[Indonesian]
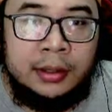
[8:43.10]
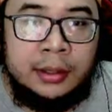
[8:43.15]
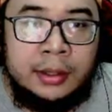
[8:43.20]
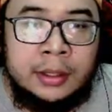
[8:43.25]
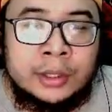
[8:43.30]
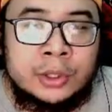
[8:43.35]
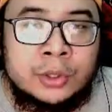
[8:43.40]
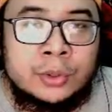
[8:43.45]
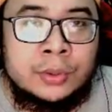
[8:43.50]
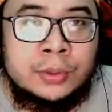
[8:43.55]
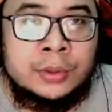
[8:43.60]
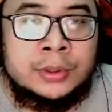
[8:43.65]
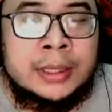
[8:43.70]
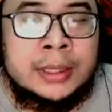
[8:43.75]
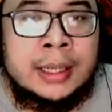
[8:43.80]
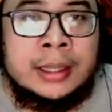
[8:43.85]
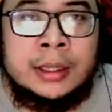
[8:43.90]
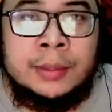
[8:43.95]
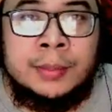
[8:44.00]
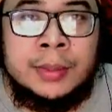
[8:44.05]
itu
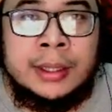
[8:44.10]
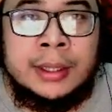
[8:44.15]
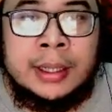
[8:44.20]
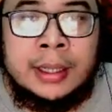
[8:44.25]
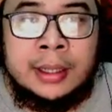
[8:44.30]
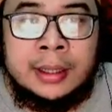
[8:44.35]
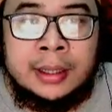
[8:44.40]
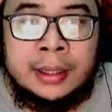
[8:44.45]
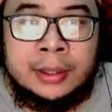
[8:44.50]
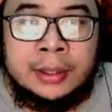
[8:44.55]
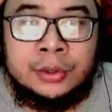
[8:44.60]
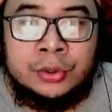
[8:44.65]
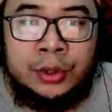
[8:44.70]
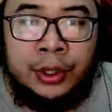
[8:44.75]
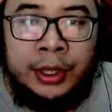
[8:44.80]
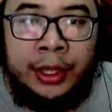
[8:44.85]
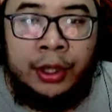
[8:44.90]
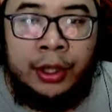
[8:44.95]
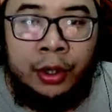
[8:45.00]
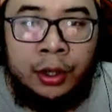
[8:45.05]
saat dimana kalian harus
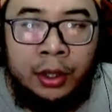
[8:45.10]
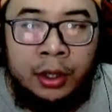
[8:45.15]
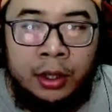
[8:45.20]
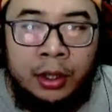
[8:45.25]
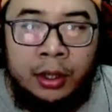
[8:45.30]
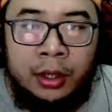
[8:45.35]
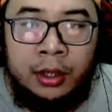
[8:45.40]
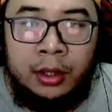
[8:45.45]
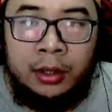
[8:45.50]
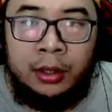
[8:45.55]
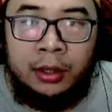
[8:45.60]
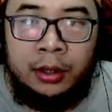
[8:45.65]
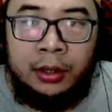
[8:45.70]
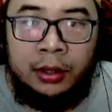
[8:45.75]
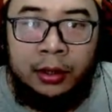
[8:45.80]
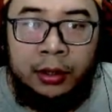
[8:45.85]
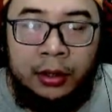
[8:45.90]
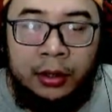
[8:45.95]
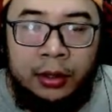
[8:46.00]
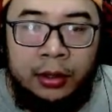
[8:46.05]
reroll.
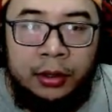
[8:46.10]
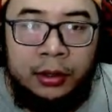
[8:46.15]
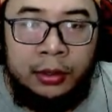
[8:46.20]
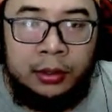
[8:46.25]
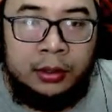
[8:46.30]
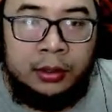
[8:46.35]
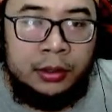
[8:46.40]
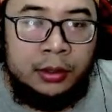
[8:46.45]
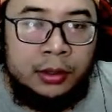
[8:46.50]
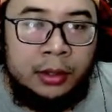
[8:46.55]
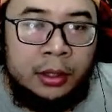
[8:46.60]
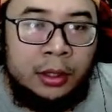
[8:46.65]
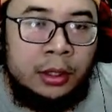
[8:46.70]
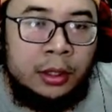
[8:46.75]
Kalau